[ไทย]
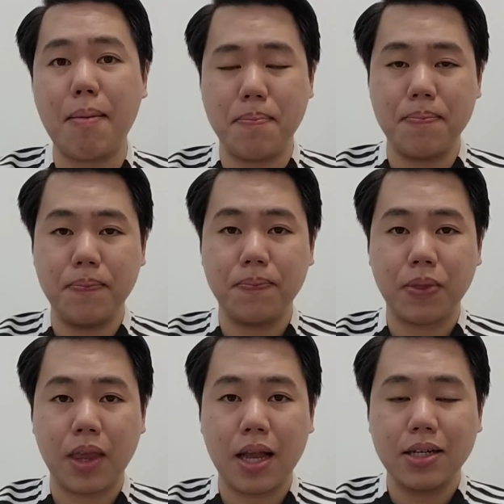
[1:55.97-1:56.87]
บ
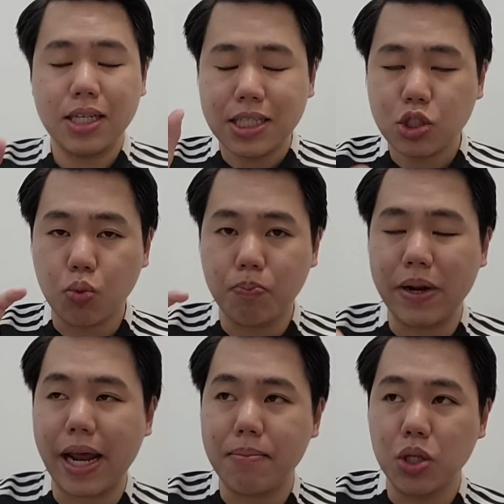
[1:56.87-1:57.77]
จริงๆจุดเป
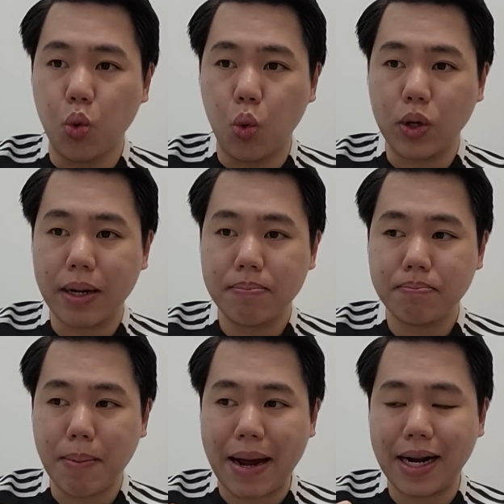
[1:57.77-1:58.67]
ลี่ยนมันอยู่ใน
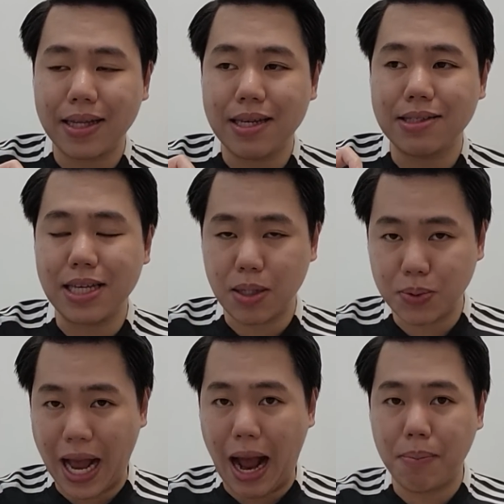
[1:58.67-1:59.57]
ประมาณนาที
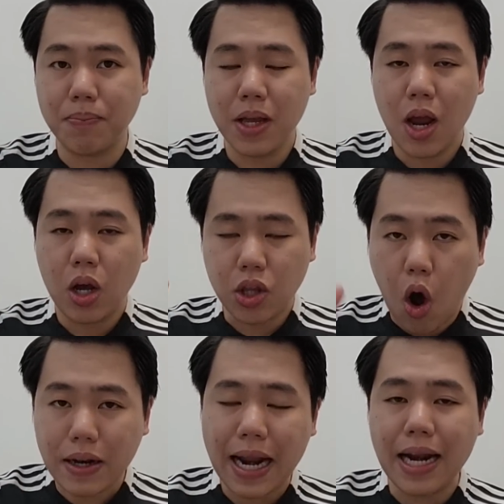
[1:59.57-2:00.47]
43ตอ
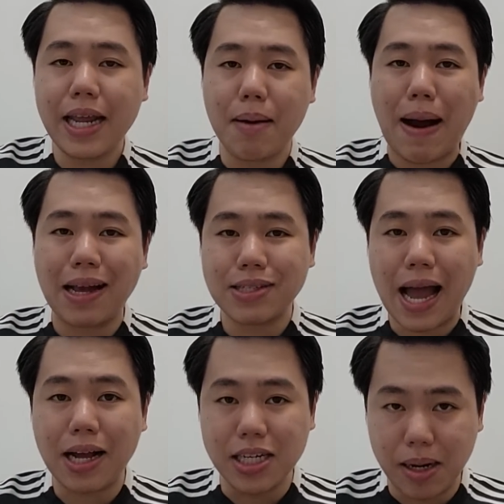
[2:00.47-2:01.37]
นนั้นเนี่ยบาซ่า
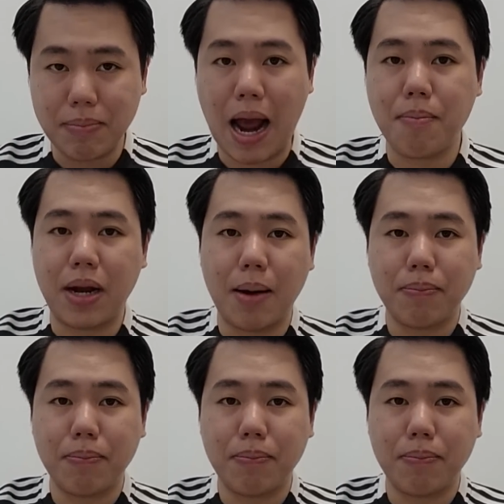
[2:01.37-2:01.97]
เกือบนำครับ